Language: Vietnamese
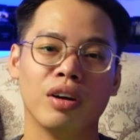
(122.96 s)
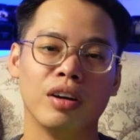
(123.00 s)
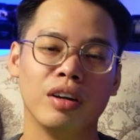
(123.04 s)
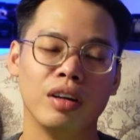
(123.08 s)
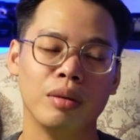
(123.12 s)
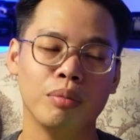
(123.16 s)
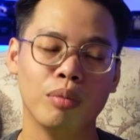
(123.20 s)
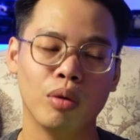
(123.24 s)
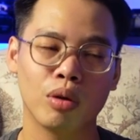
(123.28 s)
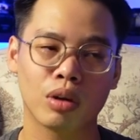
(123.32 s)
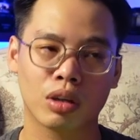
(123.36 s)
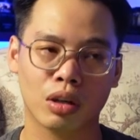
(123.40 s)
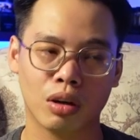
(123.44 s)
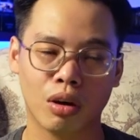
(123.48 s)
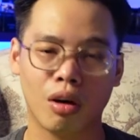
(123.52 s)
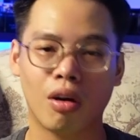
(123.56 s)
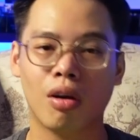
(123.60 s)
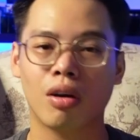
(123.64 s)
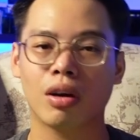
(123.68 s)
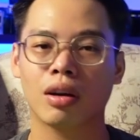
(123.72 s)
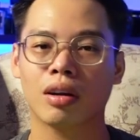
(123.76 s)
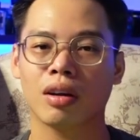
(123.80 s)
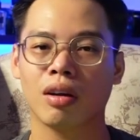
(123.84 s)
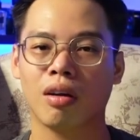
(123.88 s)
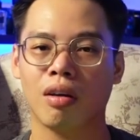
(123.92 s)
nới một
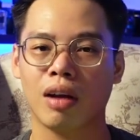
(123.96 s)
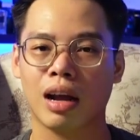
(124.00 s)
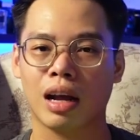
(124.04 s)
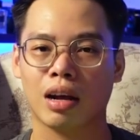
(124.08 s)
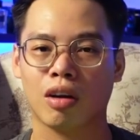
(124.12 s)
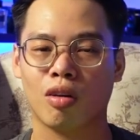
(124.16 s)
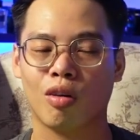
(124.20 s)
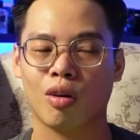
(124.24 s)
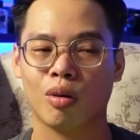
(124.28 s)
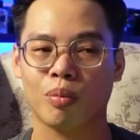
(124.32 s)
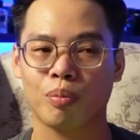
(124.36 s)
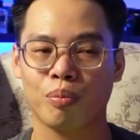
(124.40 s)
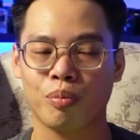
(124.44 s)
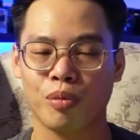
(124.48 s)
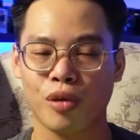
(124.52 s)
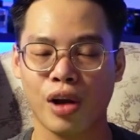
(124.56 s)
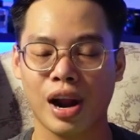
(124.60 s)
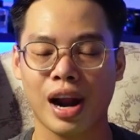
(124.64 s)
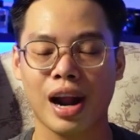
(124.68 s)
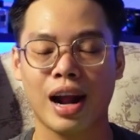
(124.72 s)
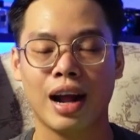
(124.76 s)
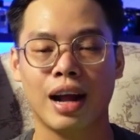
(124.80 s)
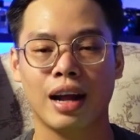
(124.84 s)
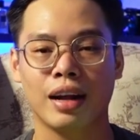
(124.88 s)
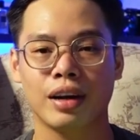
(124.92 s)
con đó là con
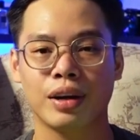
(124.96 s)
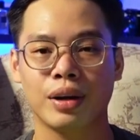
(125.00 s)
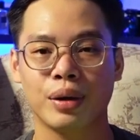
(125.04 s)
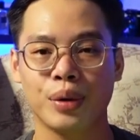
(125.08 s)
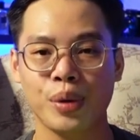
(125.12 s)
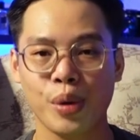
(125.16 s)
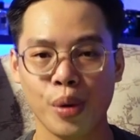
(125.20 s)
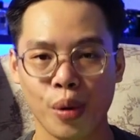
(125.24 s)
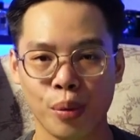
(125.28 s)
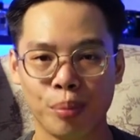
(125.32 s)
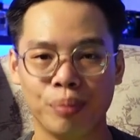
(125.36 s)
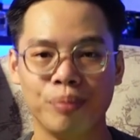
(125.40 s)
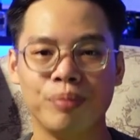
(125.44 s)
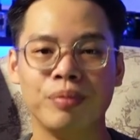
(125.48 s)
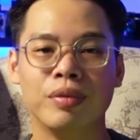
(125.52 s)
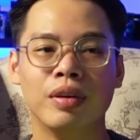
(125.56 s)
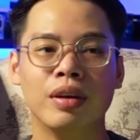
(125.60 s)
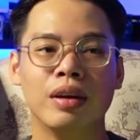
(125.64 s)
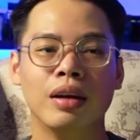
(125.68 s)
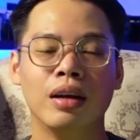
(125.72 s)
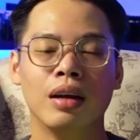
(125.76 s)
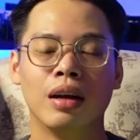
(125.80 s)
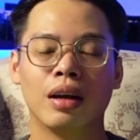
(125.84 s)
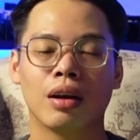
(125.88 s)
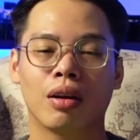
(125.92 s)
Paranom
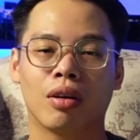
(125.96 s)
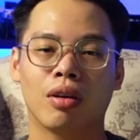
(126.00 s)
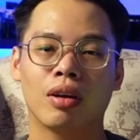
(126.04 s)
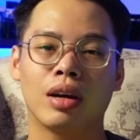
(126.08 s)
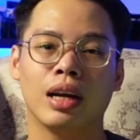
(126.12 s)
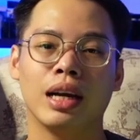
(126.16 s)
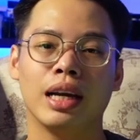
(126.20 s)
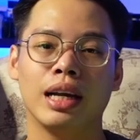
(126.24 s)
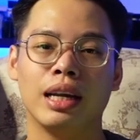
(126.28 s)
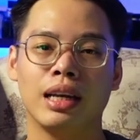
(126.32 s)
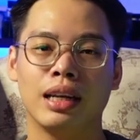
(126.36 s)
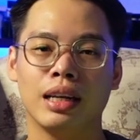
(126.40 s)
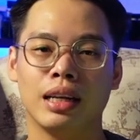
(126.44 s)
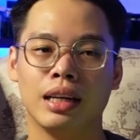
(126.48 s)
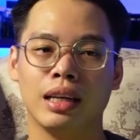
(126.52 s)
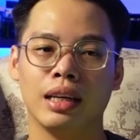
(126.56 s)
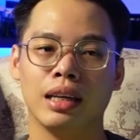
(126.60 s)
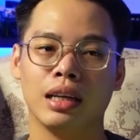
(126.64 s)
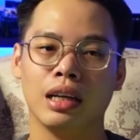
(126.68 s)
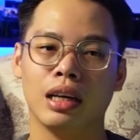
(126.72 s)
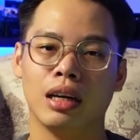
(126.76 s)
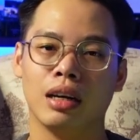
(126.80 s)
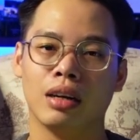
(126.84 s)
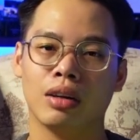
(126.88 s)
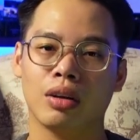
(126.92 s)
con đấy
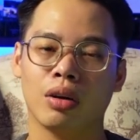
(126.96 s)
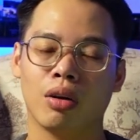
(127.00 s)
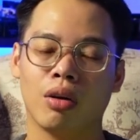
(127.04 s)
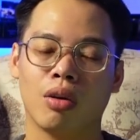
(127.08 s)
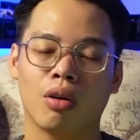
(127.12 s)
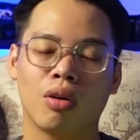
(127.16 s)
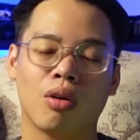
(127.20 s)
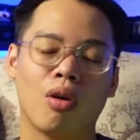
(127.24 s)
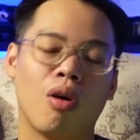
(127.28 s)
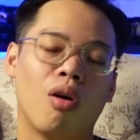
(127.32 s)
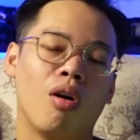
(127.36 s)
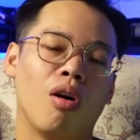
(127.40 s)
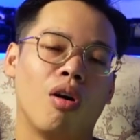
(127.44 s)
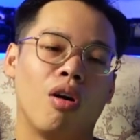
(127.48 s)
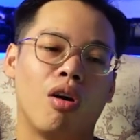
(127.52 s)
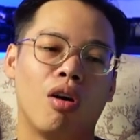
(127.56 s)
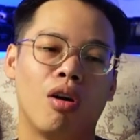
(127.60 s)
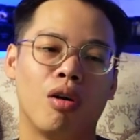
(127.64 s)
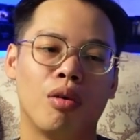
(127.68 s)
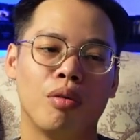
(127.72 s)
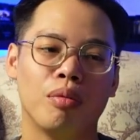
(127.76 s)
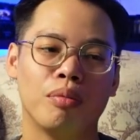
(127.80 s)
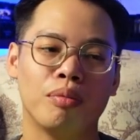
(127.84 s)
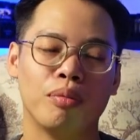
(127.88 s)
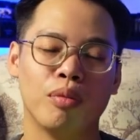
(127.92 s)
thì ờ, nó
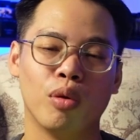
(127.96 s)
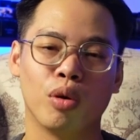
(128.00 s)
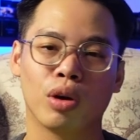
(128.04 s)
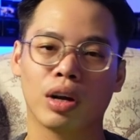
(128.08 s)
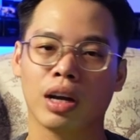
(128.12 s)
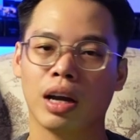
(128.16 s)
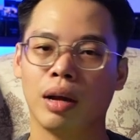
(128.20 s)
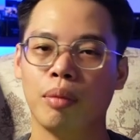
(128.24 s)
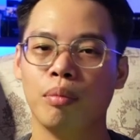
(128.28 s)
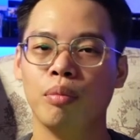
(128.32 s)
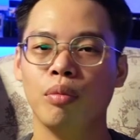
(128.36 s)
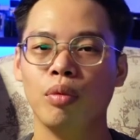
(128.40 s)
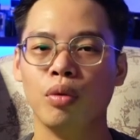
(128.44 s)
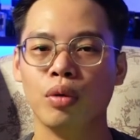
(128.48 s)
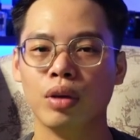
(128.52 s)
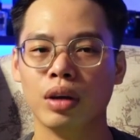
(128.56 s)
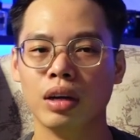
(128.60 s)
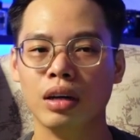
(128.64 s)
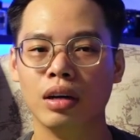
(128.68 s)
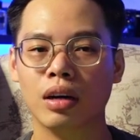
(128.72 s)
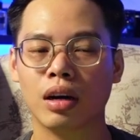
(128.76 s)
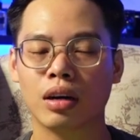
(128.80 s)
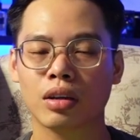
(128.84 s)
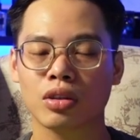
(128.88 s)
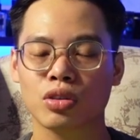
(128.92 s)
có một cái mùi
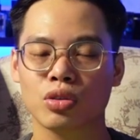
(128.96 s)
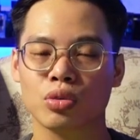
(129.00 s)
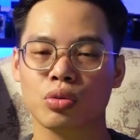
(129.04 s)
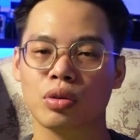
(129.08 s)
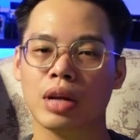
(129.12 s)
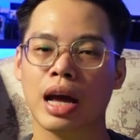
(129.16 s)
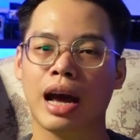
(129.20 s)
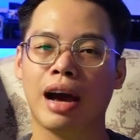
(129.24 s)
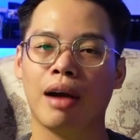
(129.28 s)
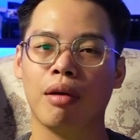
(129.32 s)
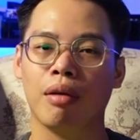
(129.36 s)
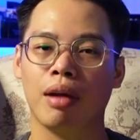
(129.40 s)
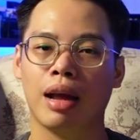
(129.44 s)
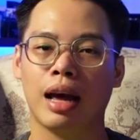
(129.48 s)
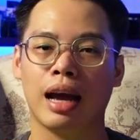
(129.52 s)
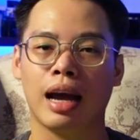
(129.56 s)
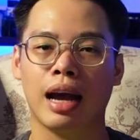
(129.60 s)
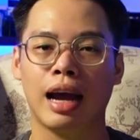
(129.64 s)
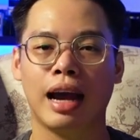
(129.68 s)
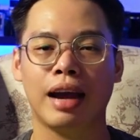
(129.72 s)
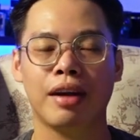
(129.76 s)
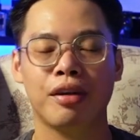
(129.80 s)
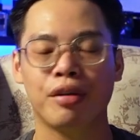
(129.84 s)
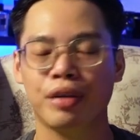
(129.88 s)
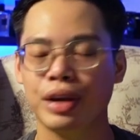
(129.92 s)
hương chủ đạo
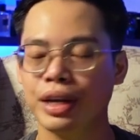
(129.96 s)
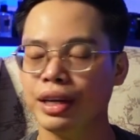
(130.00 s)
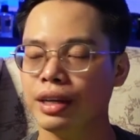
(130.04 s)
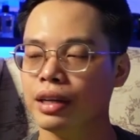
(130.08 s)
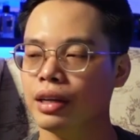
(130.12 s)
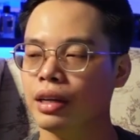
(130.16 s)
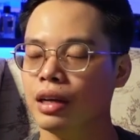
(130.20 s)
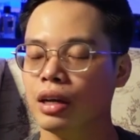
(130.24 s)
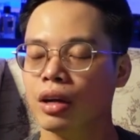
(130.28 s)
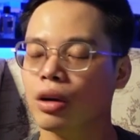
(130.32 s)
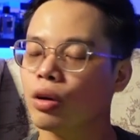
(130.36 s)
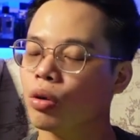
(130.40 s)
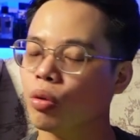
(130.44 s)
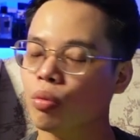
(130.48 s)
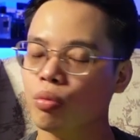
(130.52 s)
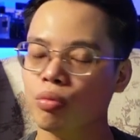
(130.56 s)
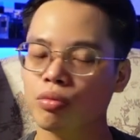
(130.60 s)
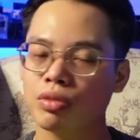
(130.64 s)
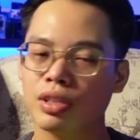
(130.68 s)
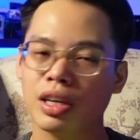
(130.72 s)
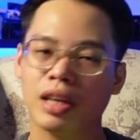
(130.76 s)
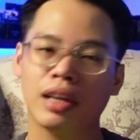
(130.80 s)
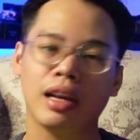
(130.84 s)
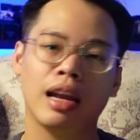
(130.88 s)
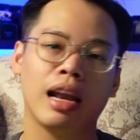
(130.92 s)
là Iris
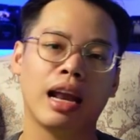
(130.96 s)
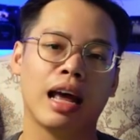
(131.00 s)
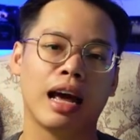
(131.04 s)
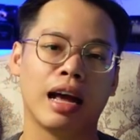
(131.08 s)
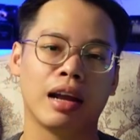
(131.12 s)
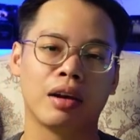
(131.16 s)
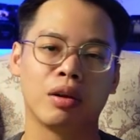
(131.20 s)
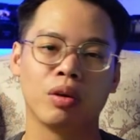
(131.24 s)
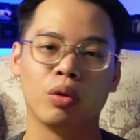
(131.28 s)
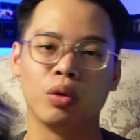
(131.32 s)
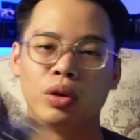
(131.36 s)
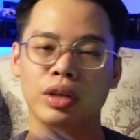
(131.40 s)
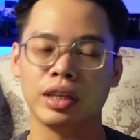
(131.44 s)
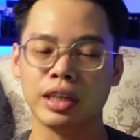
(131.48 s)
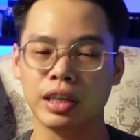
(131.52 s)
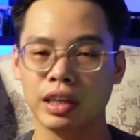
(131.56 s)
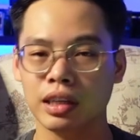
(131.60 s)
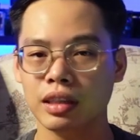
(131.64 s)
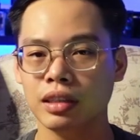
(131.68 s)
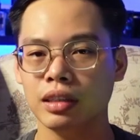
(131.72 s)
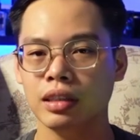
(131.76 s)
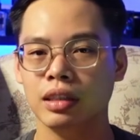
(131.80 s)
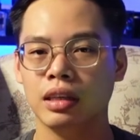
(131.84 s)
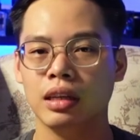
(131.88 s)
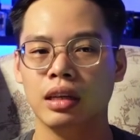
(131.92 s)
cũng rất là nổi
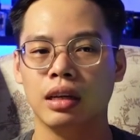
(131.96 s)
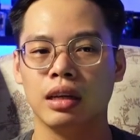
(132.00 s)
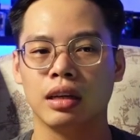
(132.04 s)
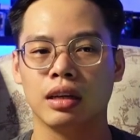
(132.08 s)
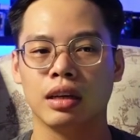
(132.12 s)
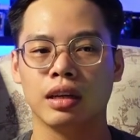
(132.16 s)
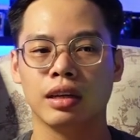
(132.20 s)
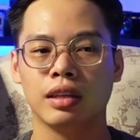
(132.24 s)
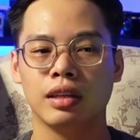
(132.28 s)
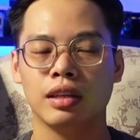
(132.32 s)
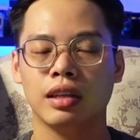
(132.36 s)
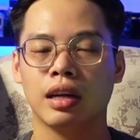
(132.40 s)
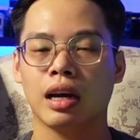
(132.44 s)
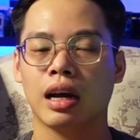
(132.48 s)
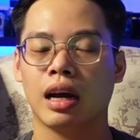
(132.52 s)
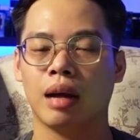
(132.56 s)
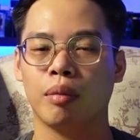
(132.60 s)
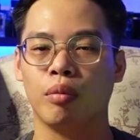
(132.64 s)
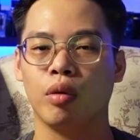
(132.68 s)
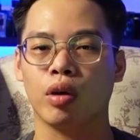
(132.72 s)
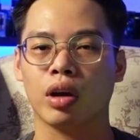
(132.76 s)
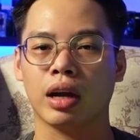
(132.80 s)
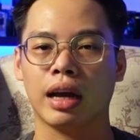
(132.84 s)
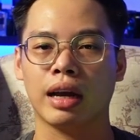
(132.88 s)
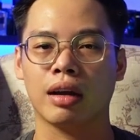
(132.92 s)
tiếng gần như
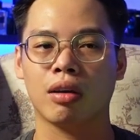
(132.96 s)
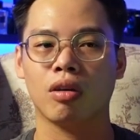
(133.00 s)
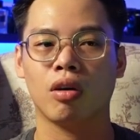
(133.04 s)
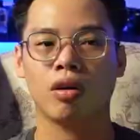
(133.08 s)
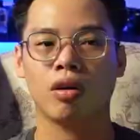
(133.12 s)
là một cái